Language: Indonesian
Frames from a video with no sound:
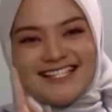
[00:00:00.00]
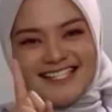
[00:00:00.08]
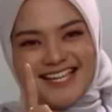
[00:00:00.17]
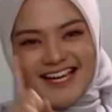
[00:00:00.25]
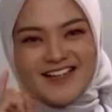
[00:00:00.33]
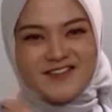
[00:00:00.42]

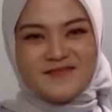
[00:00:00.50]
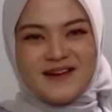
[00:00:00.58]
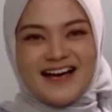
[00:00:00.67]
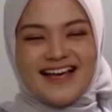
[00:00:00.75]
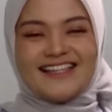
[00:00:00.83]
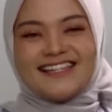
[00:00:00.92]
Jangan lupa
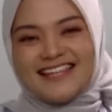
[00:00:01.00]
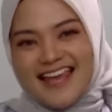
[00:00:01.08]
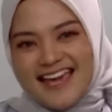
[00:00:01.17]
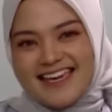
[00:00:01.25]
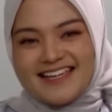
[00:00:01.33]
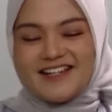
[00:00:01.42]
like,
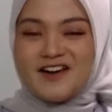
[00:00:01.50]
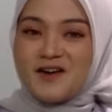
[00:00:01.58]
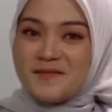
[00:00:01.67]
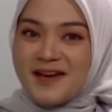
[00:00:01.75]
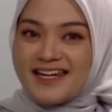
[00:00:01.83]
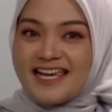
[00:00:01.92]

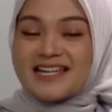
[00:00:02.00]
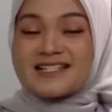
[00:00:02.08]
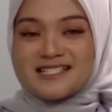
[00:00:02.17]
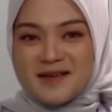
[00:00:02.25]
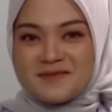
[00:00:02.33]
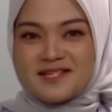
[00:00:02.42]
comment, and
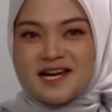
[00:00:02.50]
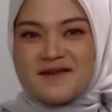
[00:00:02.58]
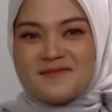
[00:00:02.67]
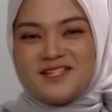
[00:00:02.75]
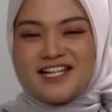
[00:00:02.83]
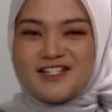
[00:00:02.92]
subscribe
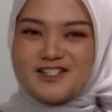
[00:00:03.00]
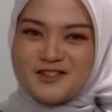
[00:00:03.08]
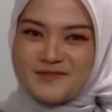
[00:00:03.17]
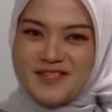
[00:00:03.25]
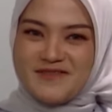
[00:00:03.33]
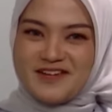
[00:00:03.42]
channel YouTube
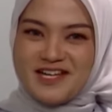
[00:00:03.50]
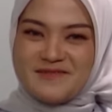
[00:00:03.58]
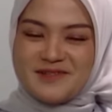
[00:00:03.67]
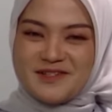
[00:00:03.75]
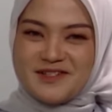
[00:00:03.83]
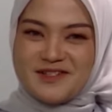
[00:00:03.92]
TVRI
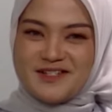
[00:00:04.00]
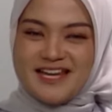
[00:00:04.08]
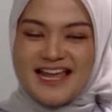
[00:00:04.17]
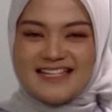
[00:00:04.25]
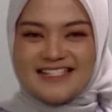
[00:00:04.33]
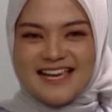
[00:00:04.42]
Bengkulu dan
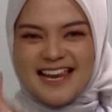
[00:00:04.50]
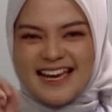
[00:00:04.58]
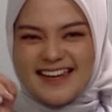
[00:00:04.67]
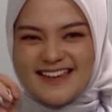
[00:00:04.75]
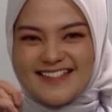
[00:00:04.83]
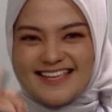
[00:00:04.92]
nyalakan
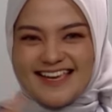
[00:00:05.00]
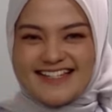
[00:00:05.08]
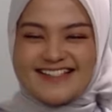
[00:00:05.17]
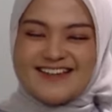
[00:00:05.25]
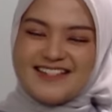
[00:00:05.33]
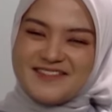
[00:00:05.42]
lonceng
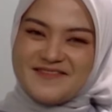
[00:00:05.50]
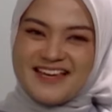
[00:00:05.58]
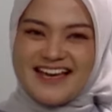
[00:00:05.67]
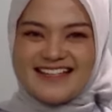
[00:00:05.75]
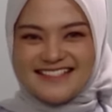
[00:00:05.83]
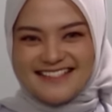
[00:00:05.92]

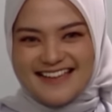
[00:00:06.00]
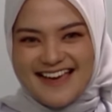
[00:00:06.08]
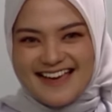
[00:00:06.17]
notifikasinya.